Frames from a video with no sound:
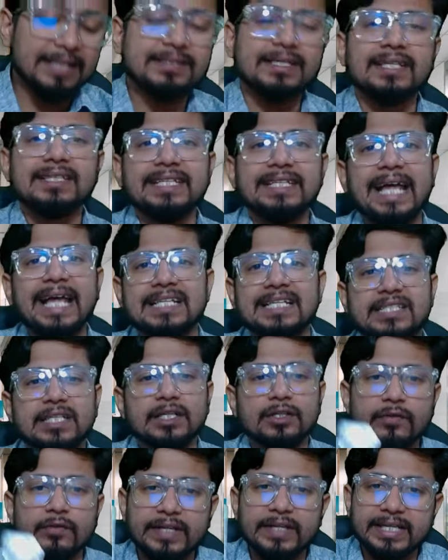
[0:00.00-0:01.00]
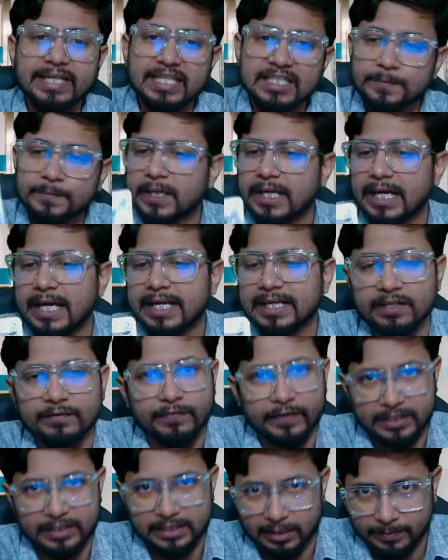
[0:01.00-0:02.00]
करते हैं कि एसिक्लोविर किस प्रकार के
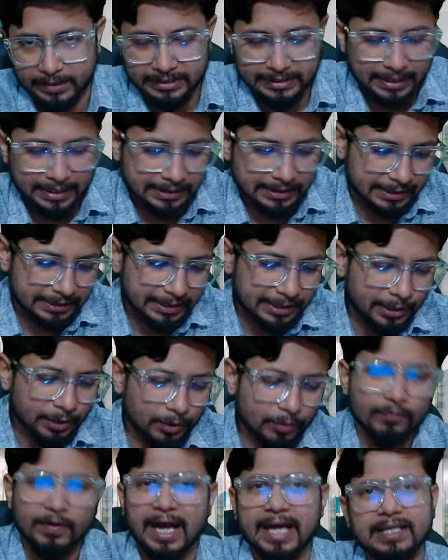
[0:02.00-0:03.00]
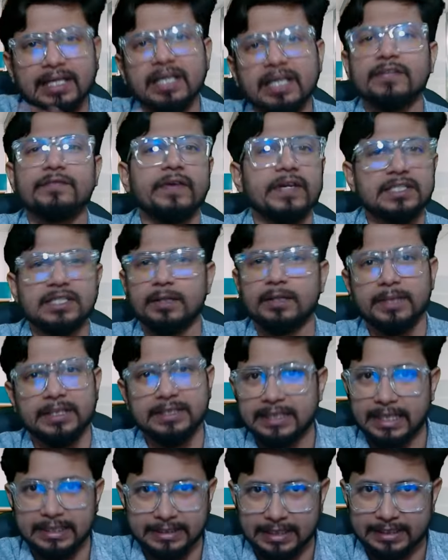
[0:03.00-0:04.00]
इंफेक्शन में दिया जाता है देखो वायरल इंफेक्शन में
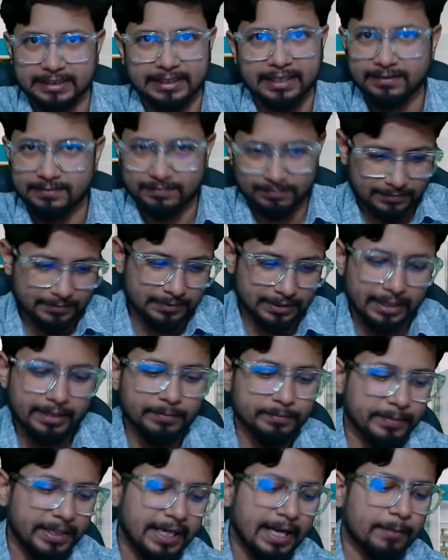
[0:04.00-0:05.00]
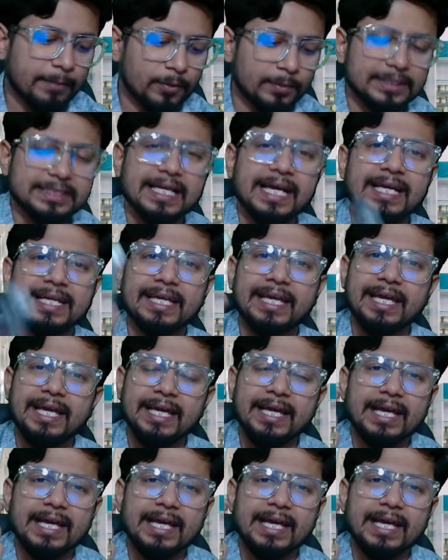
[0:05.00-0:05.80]
दिया जाता है भाई मैंने आपको बताया कि